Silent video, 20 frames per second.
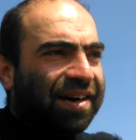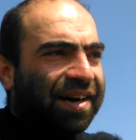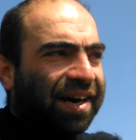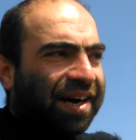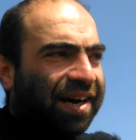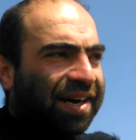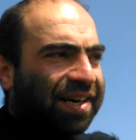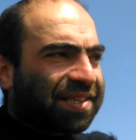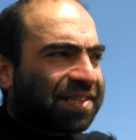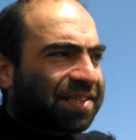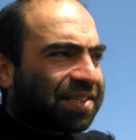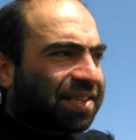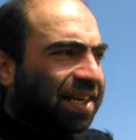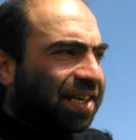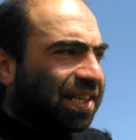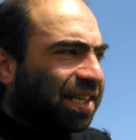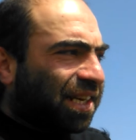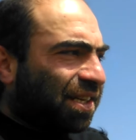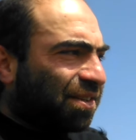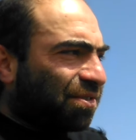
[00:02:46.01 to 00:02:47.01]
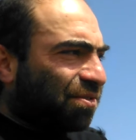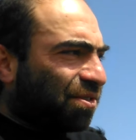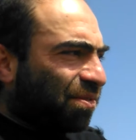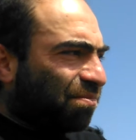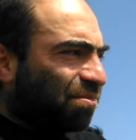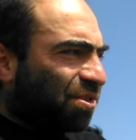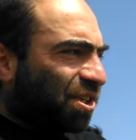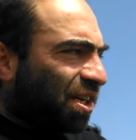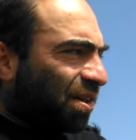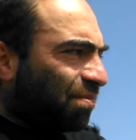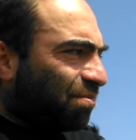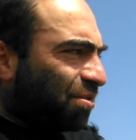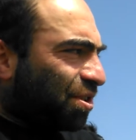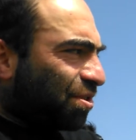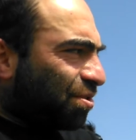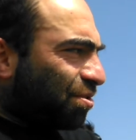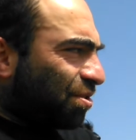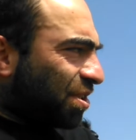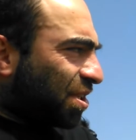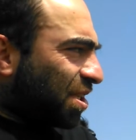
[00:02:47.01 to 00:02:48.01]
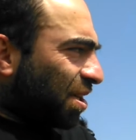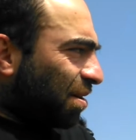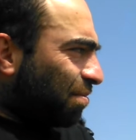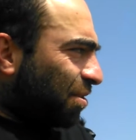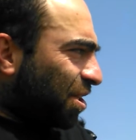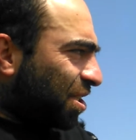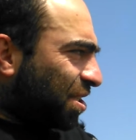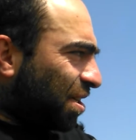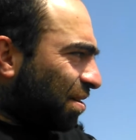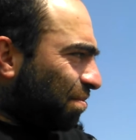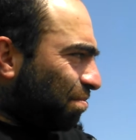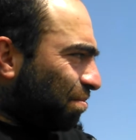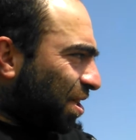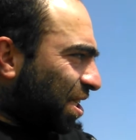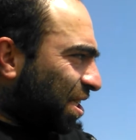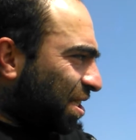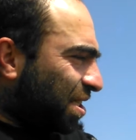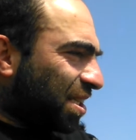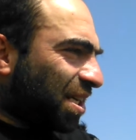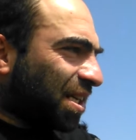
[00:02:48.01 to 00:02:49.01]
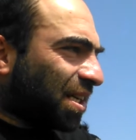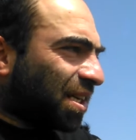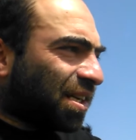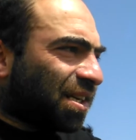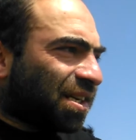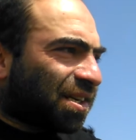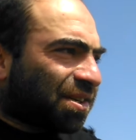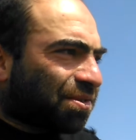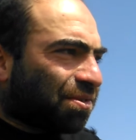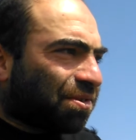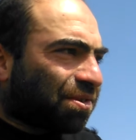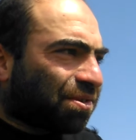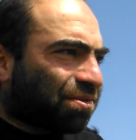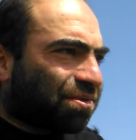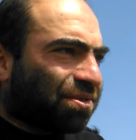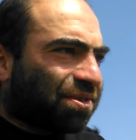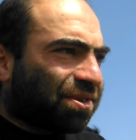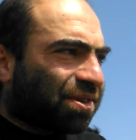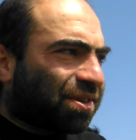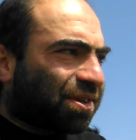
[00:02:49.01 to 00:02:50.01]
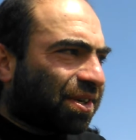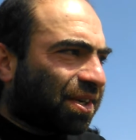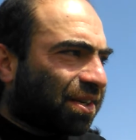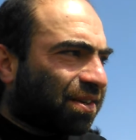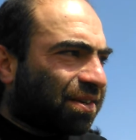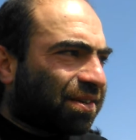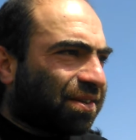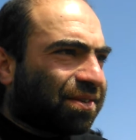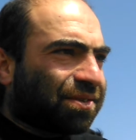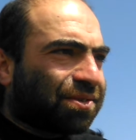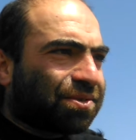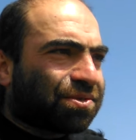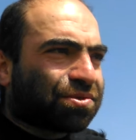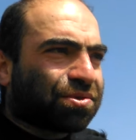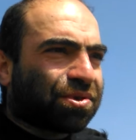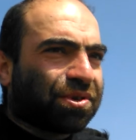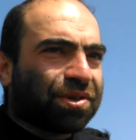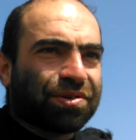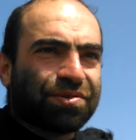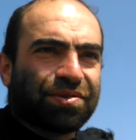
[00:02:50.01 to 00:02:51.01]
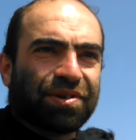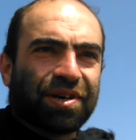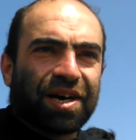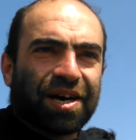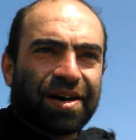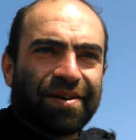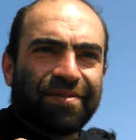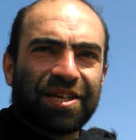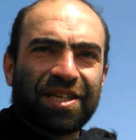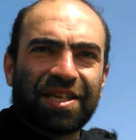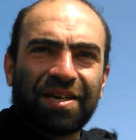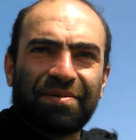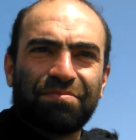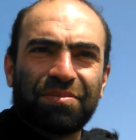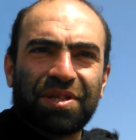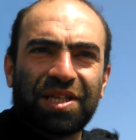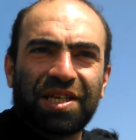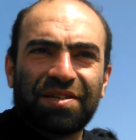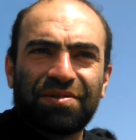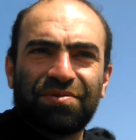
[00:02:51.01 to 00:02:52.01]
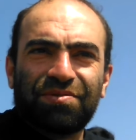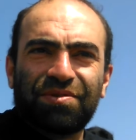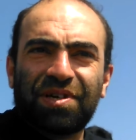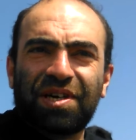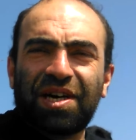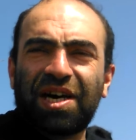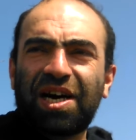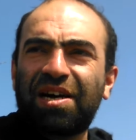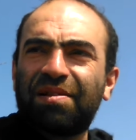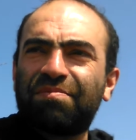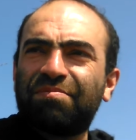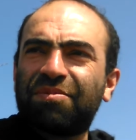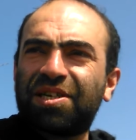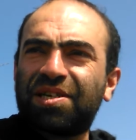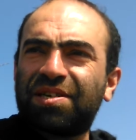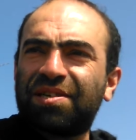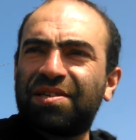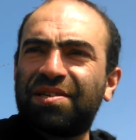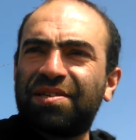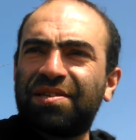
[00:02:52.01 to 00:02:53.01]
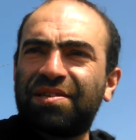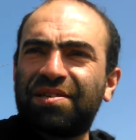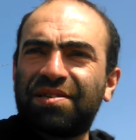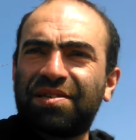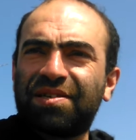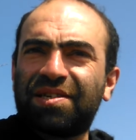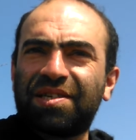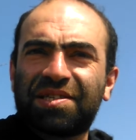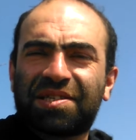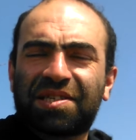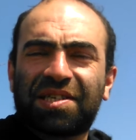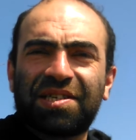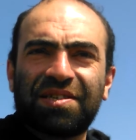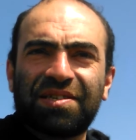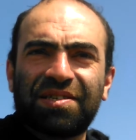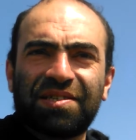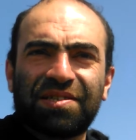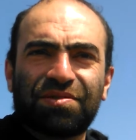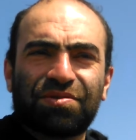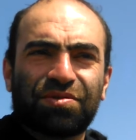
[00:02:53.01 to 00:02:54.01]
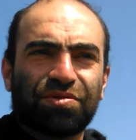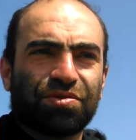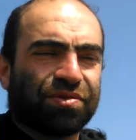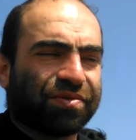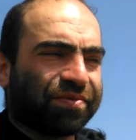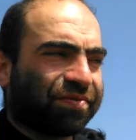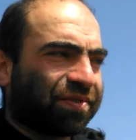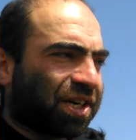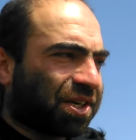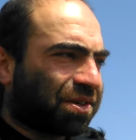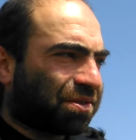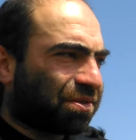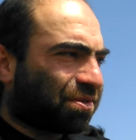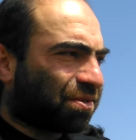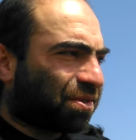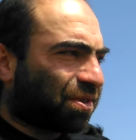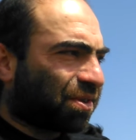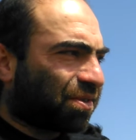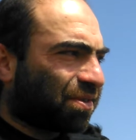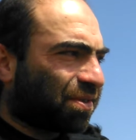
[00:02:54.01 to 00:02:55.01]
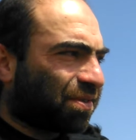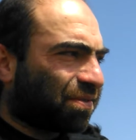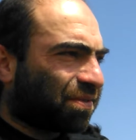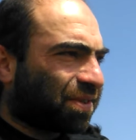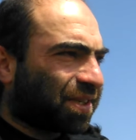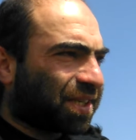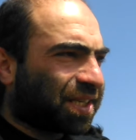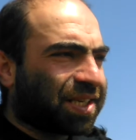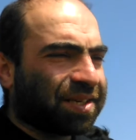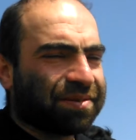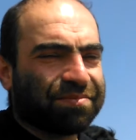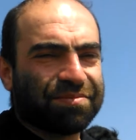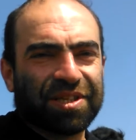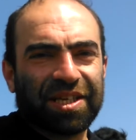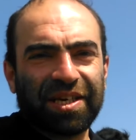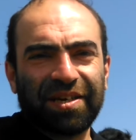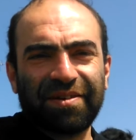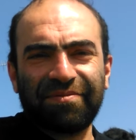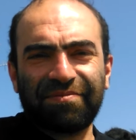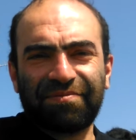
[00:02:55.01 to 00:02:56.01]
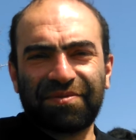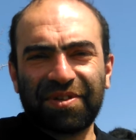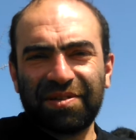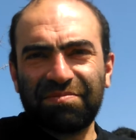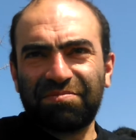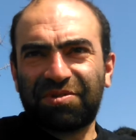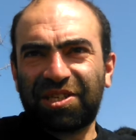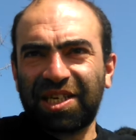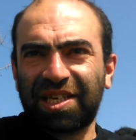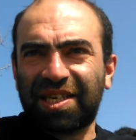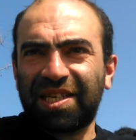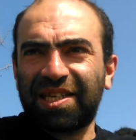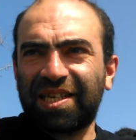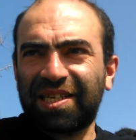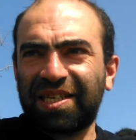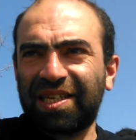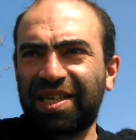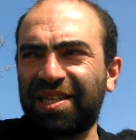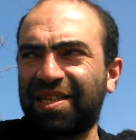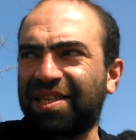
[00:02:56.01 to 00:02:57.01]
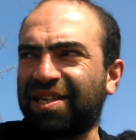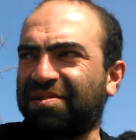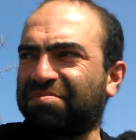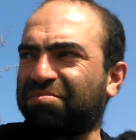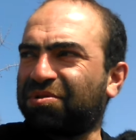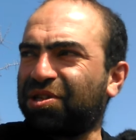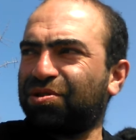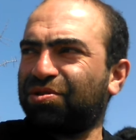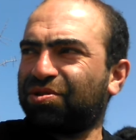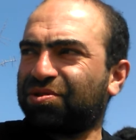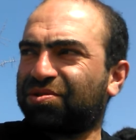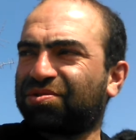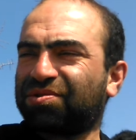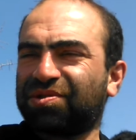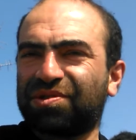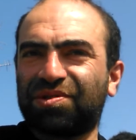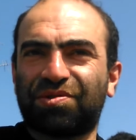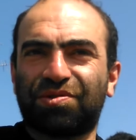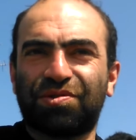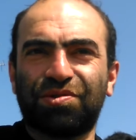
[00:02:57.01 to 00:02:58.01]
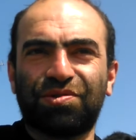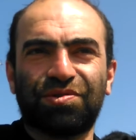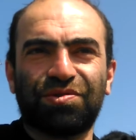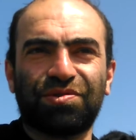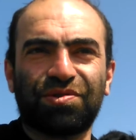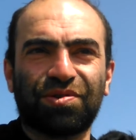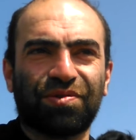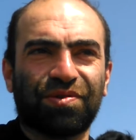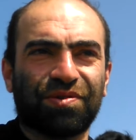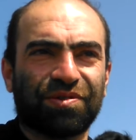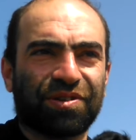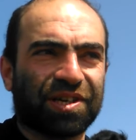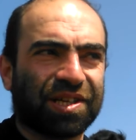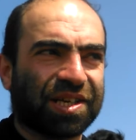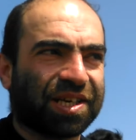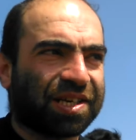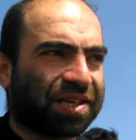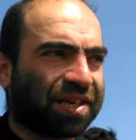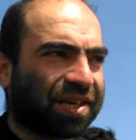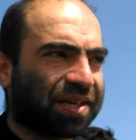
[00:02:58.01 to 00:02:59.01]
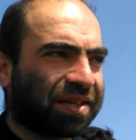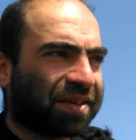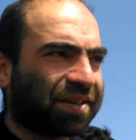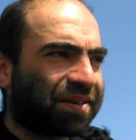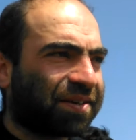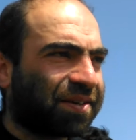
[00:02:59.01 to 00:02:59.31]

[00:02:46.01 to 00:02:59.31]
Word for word: hastayla diyor birebir diyor temas etmenize gerek yok diyor. Soluduğu havadan bile diyor alma riskiniz diyor var diyor. Ki bir de film çekilen yerler biliyorsunuz küçücük odalar hani.